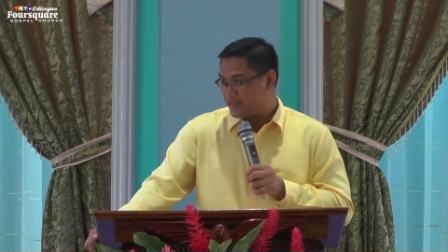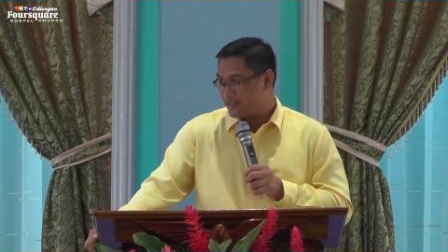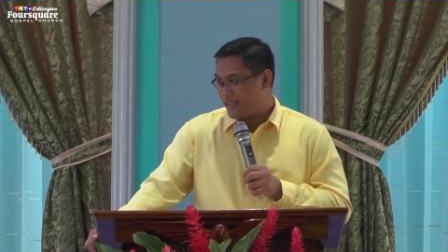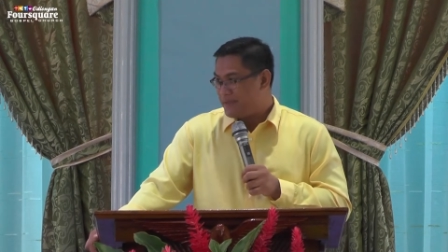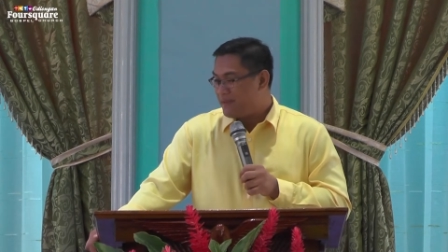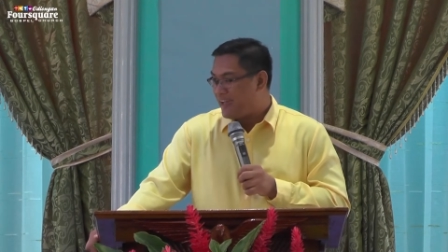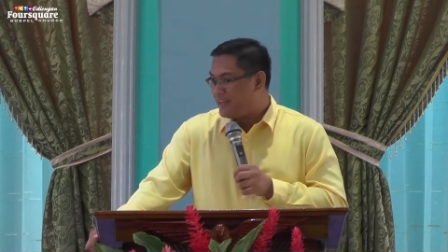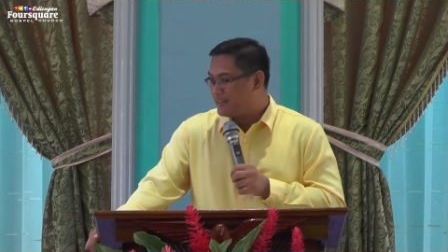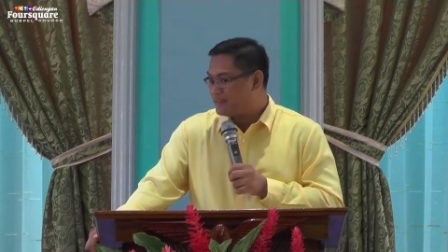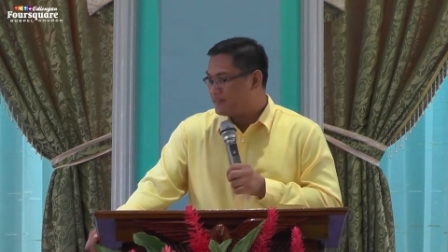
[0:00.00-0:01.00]

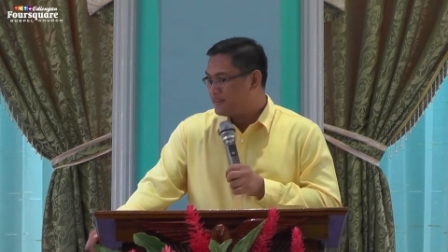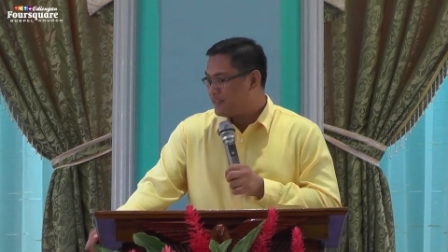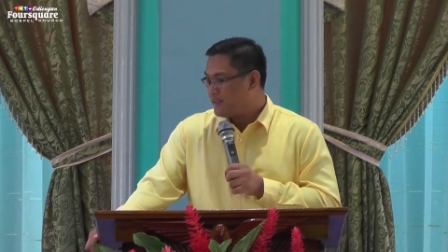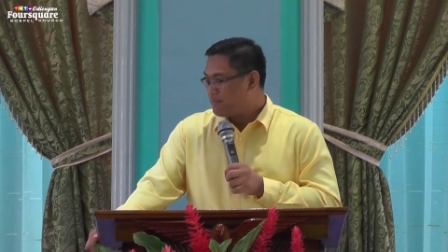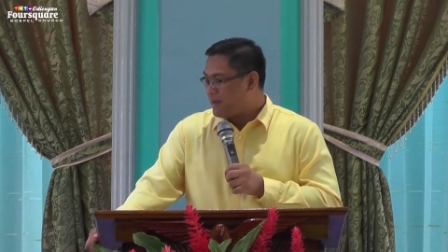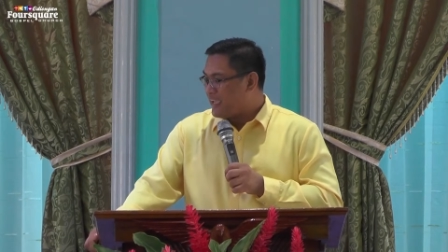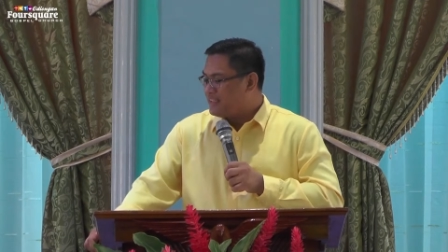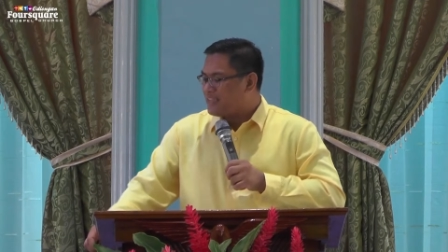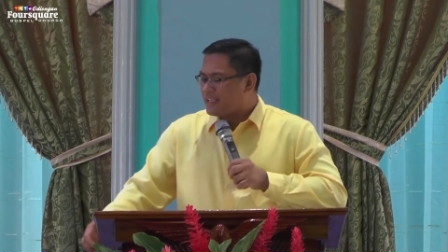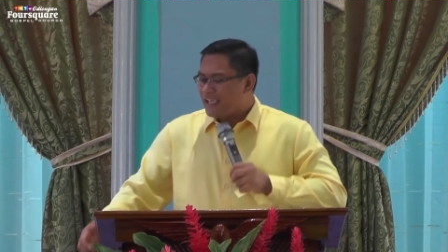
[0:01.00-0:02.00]
Amen. Maging
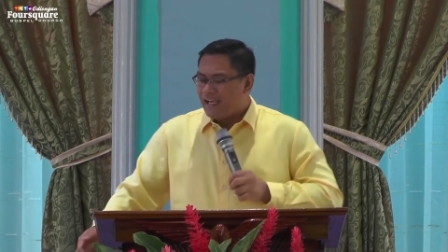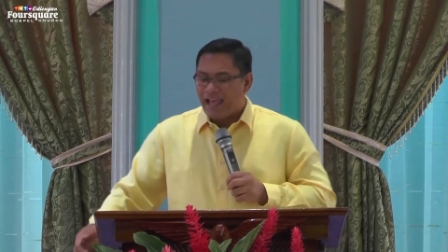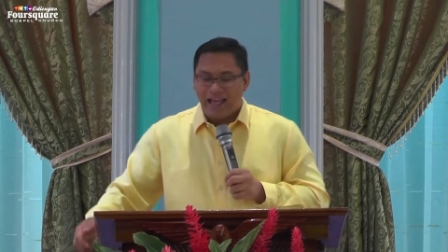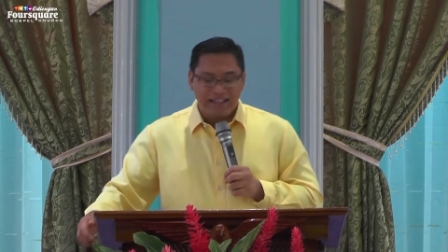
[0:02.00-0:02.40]
dakila